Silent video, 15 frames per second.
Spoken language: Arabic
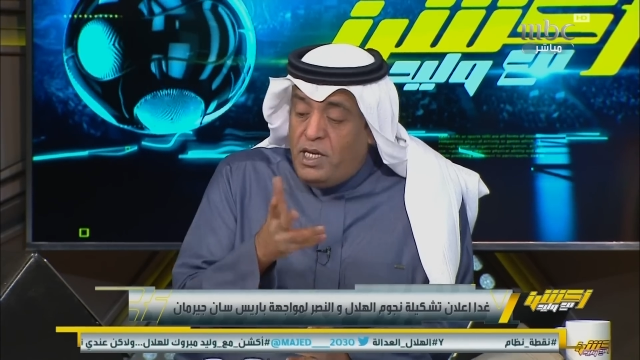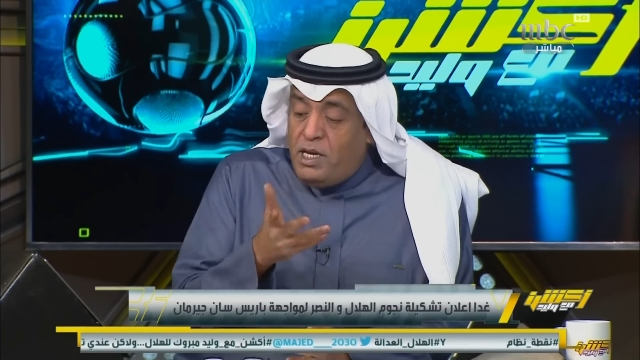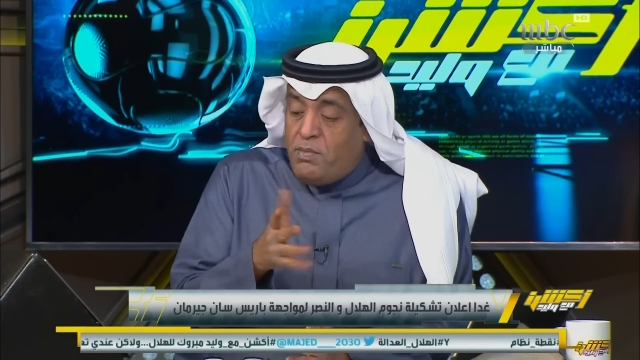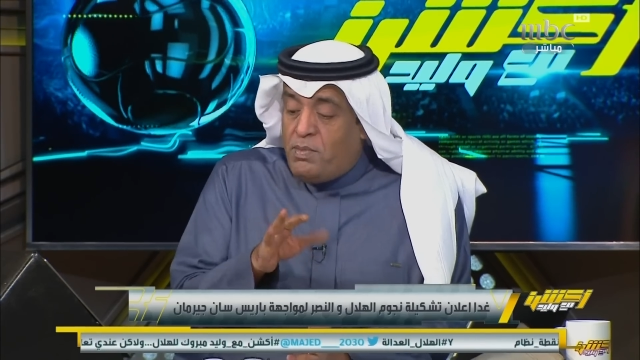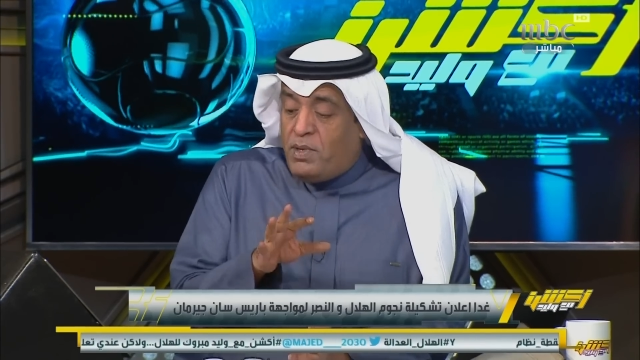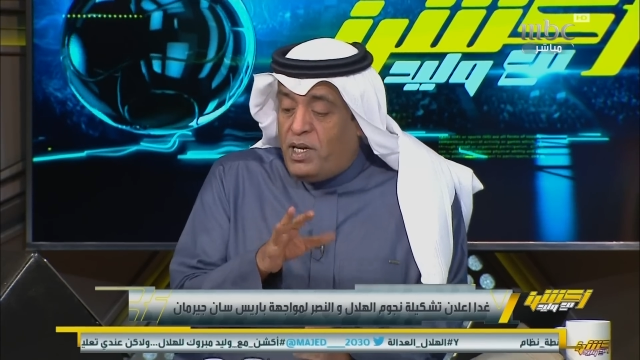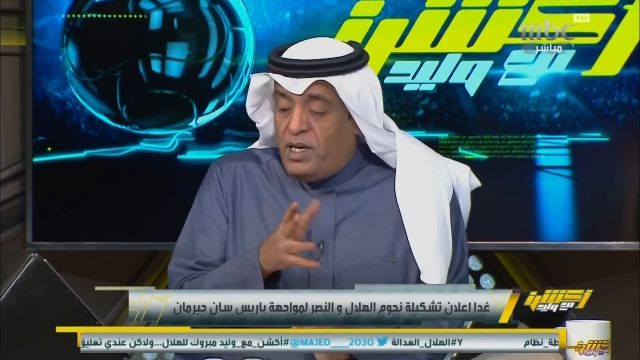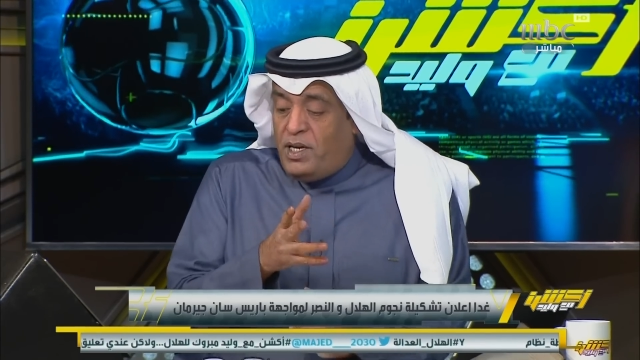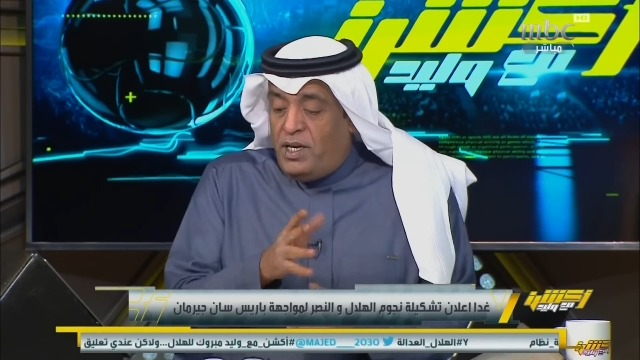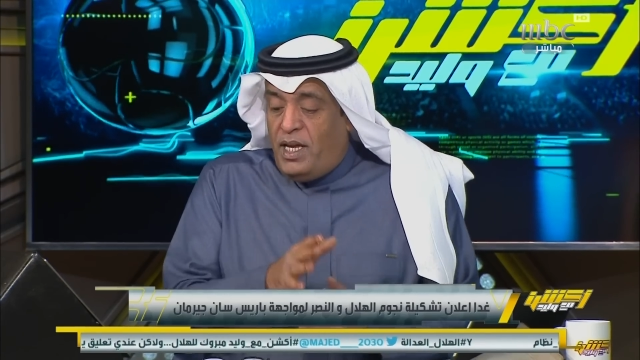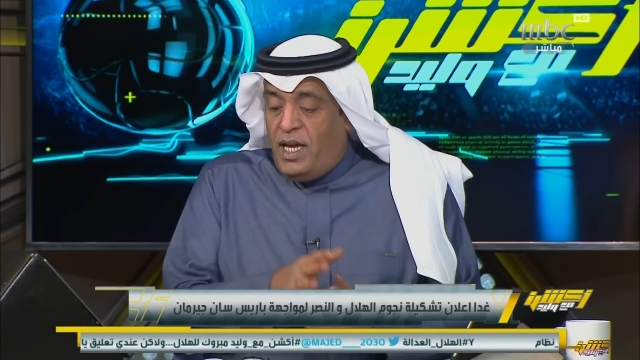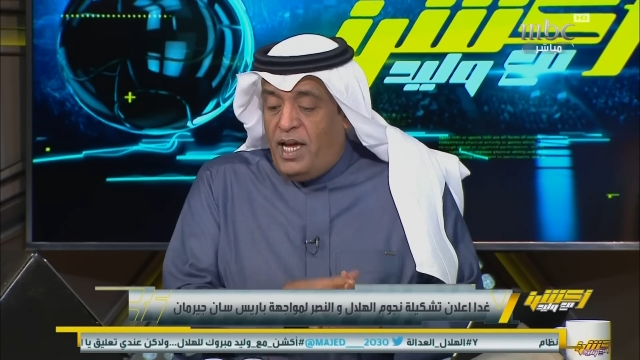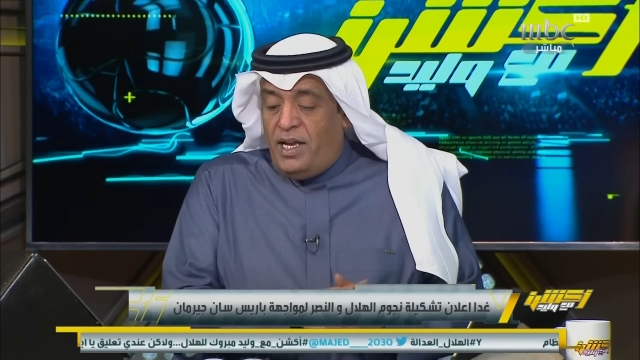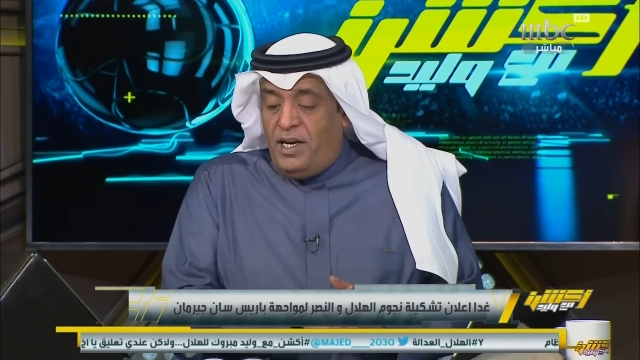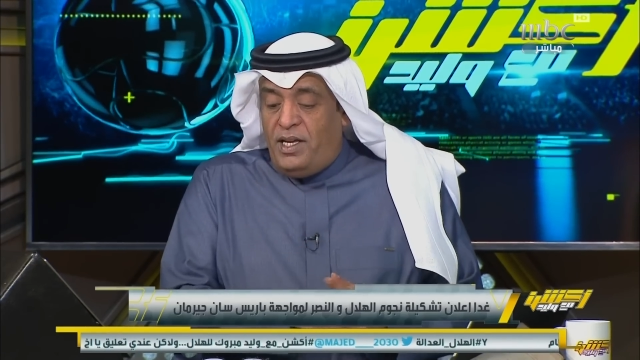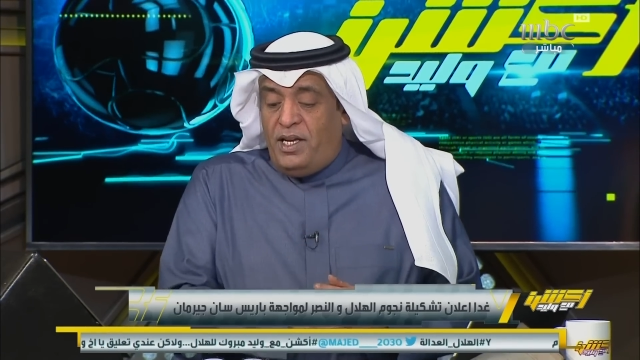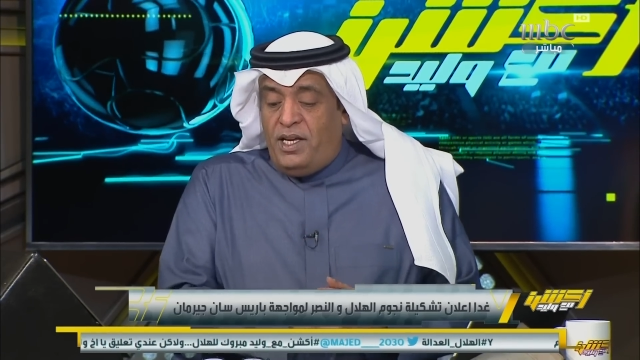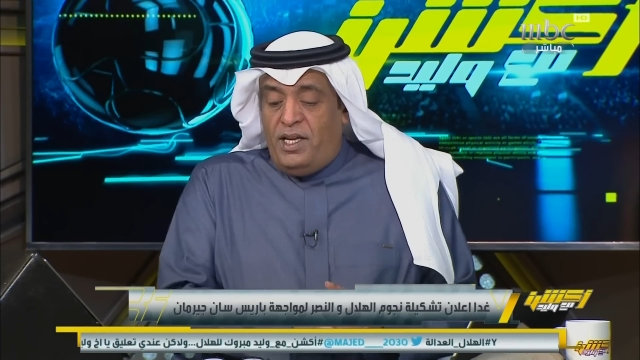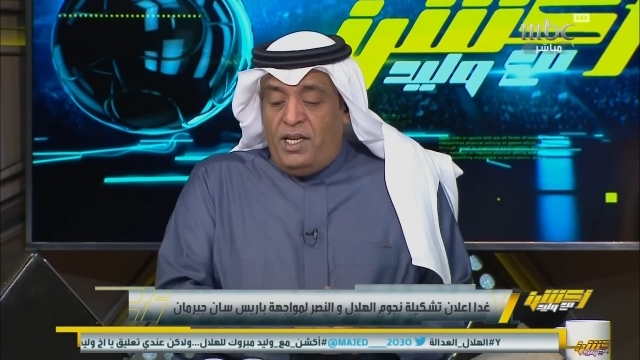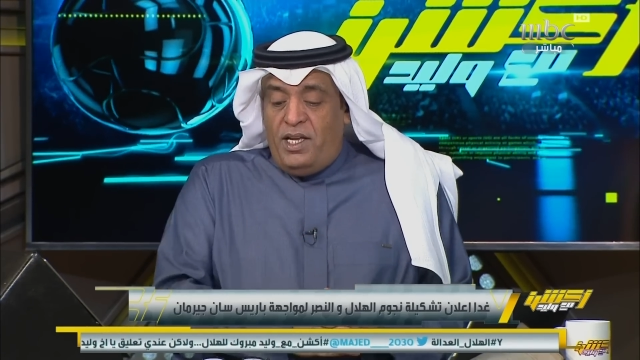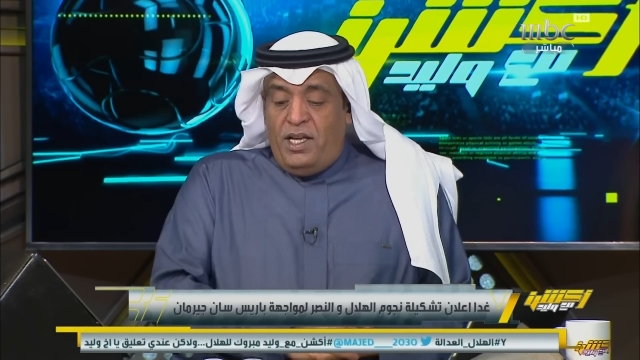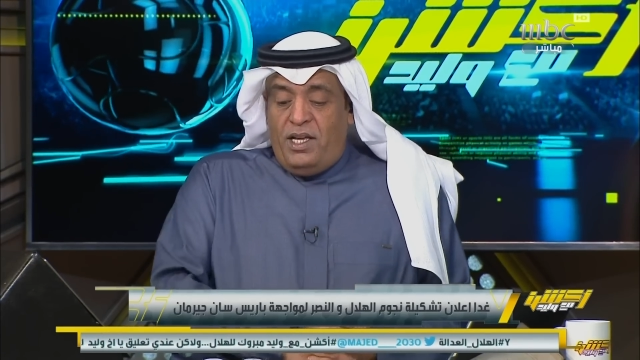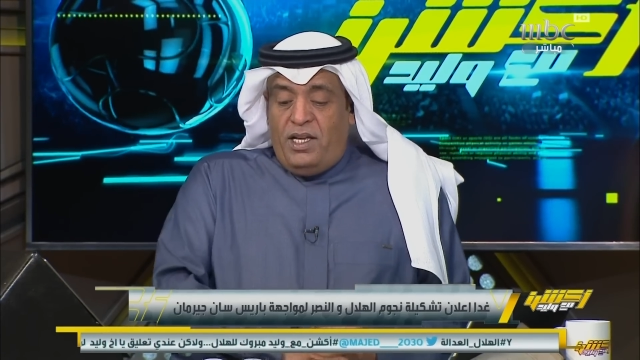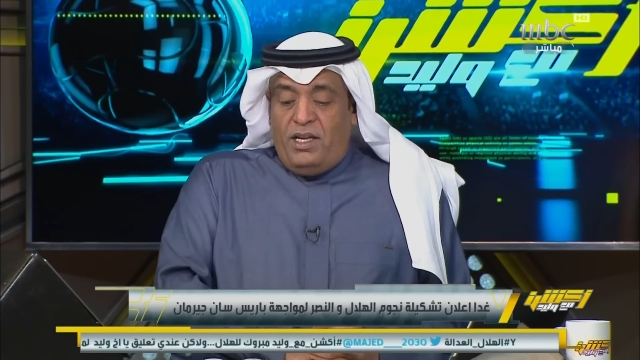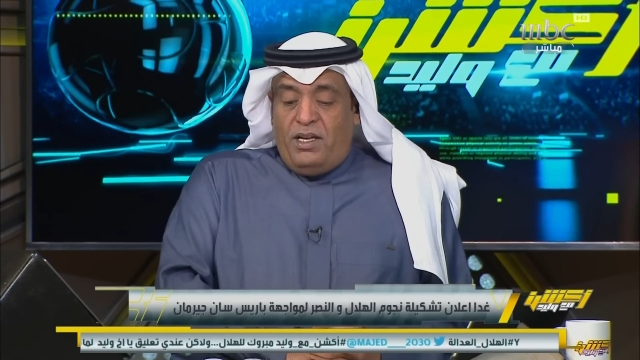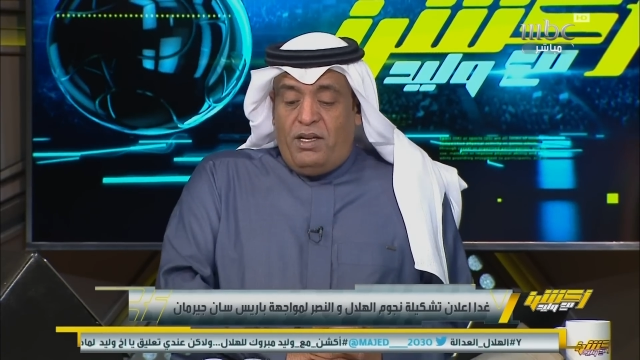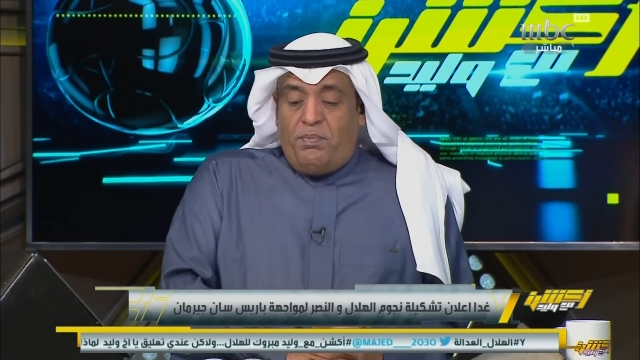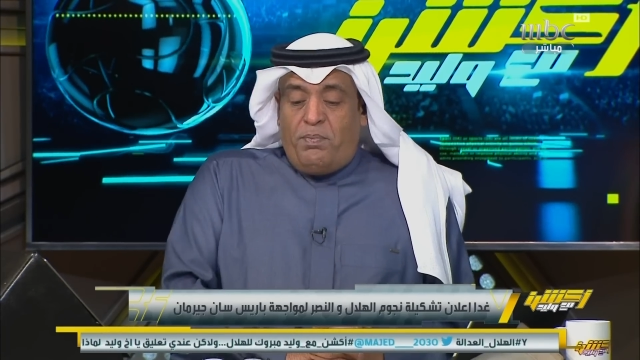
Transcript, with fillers: يمكن يعني آه،